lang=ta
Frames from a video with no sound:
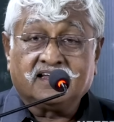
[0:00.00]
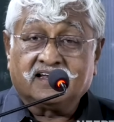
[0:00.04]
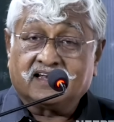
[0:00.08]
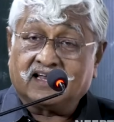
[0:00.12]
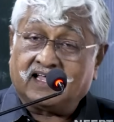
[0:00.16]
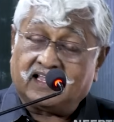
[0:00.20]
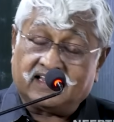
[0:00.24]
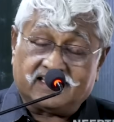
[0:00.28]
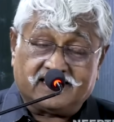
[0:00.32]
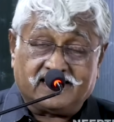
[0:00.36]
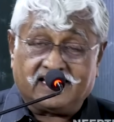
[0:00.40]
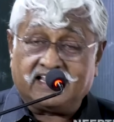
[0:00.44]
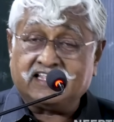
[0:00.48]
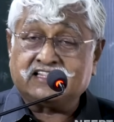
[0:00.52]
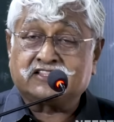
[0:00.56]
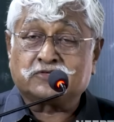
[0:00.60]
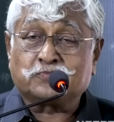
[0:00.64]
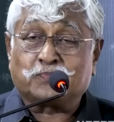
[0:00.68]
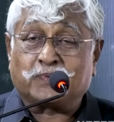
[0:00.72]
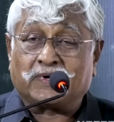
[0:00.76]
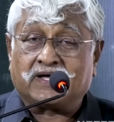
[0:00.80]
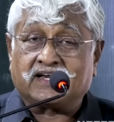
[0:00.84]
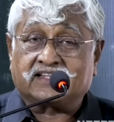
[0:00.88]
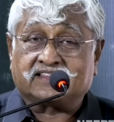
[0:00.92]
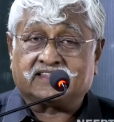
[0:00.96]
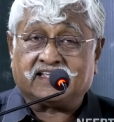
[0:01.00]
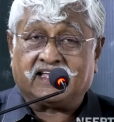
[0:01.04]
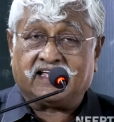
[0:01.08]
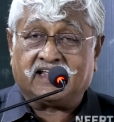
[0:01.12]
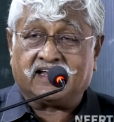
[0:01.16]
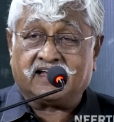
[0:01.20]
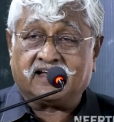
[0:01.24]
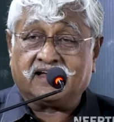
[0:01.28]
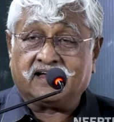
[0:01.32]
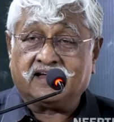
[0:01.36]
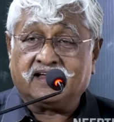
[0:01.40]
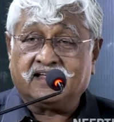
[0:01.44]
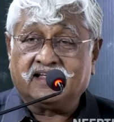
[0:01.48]
நான் நினைத்து
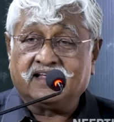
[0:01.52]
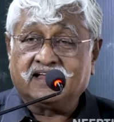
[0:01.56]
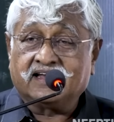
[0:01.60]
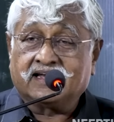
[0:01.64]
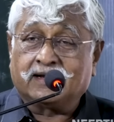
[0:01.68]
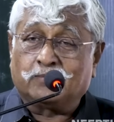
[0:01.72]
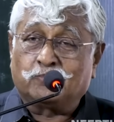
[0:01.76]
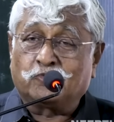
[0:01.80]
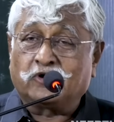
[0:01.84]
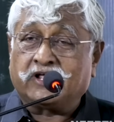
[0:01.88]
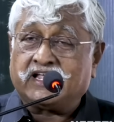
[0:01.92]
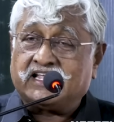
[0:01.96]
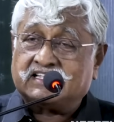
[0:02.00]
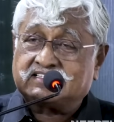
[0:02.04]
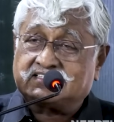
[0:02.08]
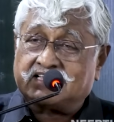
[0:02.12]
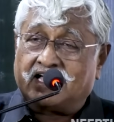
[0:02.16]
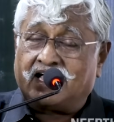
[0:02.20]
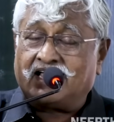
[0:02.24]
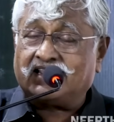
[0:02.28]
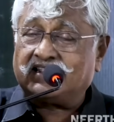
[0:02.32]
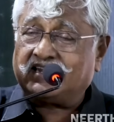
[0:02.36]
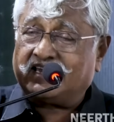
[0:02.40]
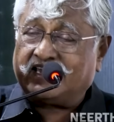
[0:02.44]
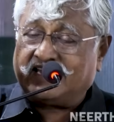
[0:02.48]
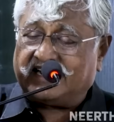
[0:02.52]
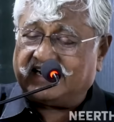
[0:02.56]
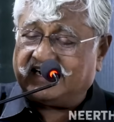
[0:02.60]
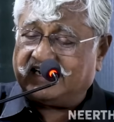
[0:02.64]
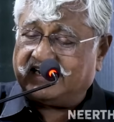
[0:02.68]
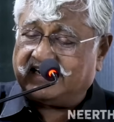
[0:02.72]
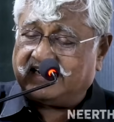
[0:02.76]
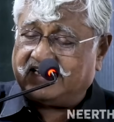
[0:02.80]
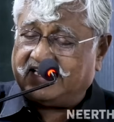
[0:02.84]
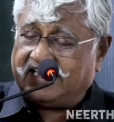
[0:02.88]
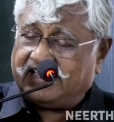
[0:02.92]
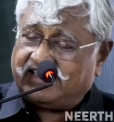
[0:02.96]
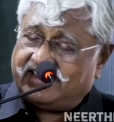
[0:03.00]
பார்த்தேன் நம்முடைய சாதனைகள்
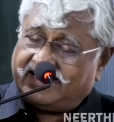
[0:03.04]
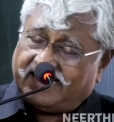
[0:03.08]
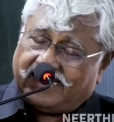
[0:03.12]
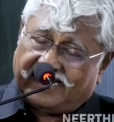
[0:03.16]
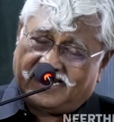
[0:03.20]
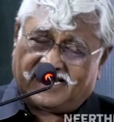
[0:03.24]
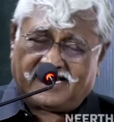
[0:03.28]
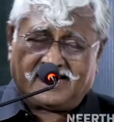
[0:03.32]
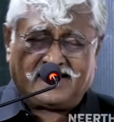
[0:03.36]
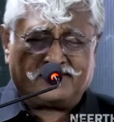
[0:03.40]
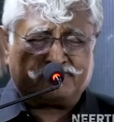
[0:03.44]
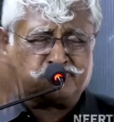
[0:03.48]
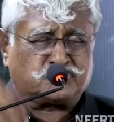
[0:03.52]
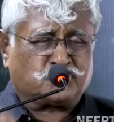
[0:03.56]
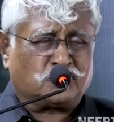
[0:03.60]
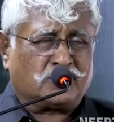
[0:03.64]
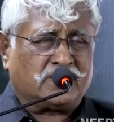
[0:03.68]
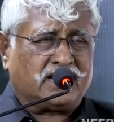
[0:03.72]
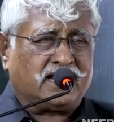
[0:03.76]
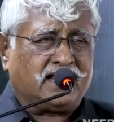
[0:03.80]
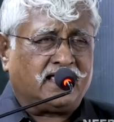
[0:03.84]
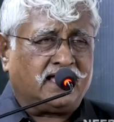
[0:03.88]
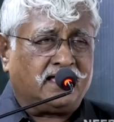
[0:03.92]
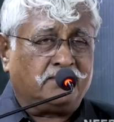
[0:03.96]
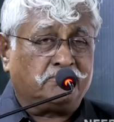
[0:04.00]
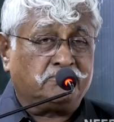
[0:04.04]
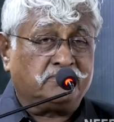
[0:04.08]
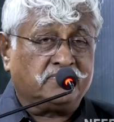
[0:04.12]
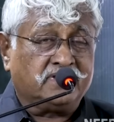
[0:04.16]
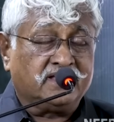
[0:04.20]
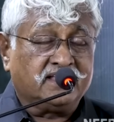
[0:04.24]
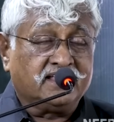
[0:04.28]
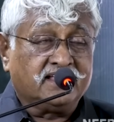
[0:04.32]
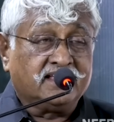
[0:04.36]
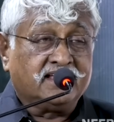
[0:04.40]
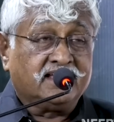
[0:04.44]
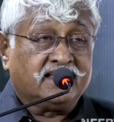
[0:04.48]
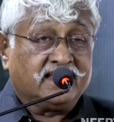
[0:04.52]
என்று எதையெல்லாம் சொல்லலாம்
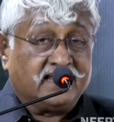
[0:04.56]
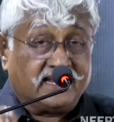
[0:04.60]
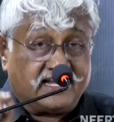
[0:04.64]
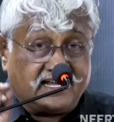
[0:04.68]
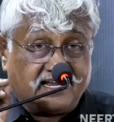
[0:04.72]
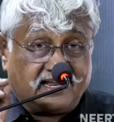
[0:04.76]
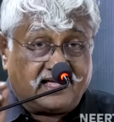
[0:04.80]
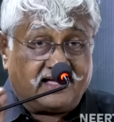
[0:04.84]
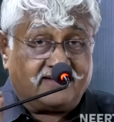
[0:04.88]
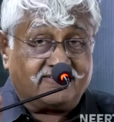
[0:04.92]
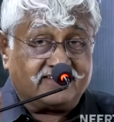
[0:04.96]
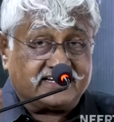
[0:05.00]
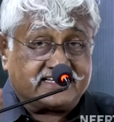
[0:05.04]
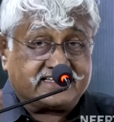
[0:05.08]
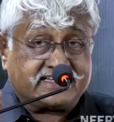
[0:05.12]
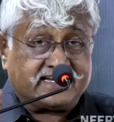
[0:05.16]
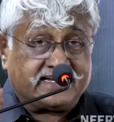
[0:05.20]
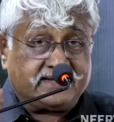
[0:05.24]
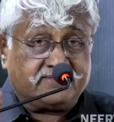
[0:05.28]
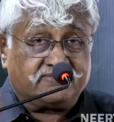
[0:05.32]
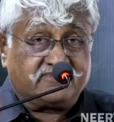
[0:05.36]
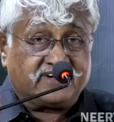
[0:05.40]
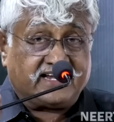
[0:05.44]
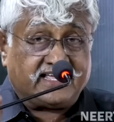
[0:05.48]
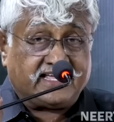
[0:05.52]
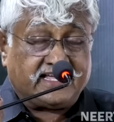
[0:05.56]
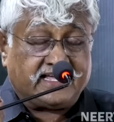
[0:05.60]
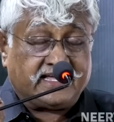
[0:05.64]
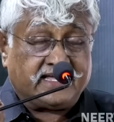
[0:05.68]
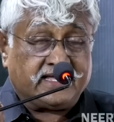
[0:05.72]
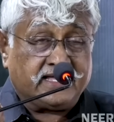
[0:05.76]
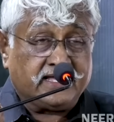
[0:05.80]
எல்லாவற்றையும் விட